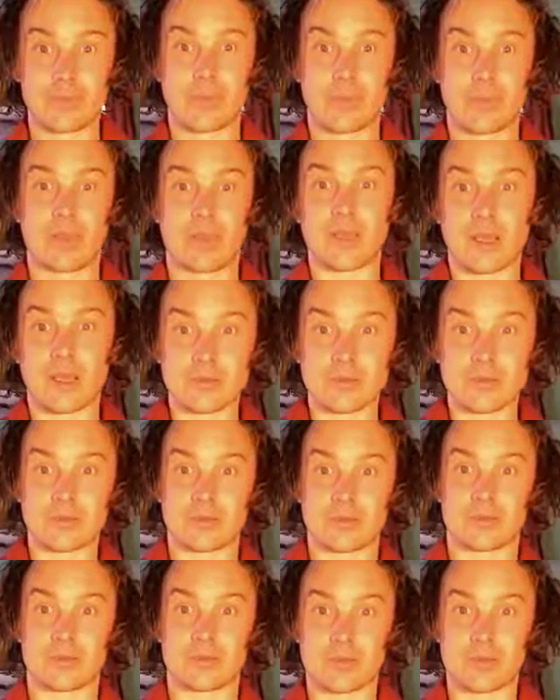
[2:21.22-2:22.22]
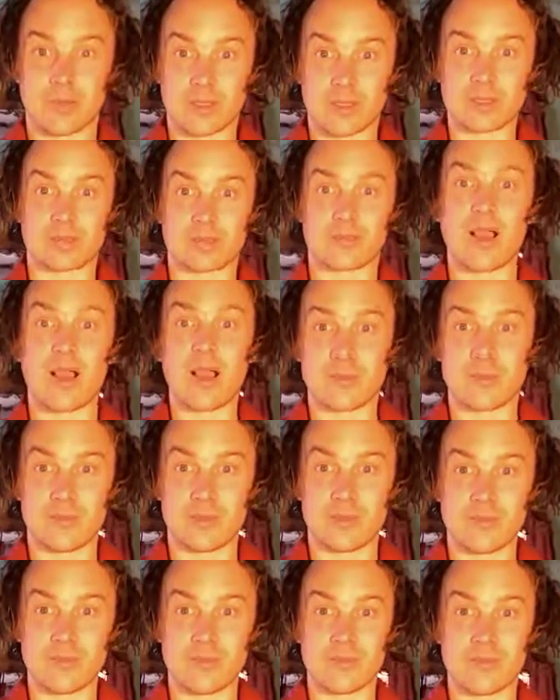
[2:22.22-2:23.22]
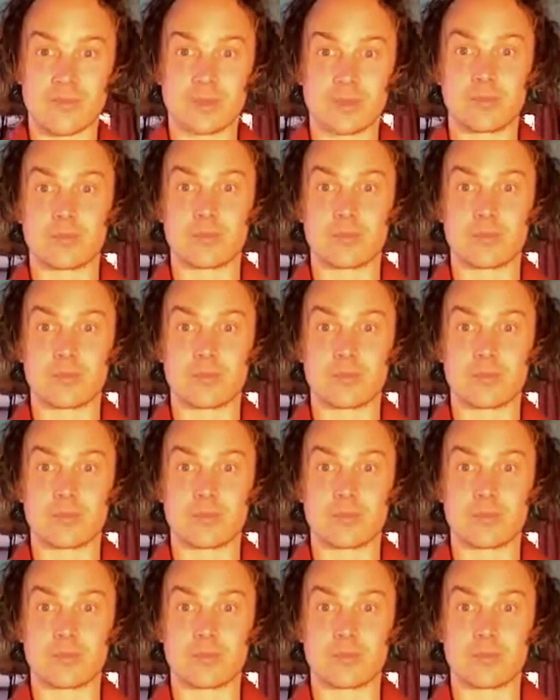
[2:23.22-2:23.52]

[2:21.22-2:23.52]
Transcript: in das, was wahrgenommen wird.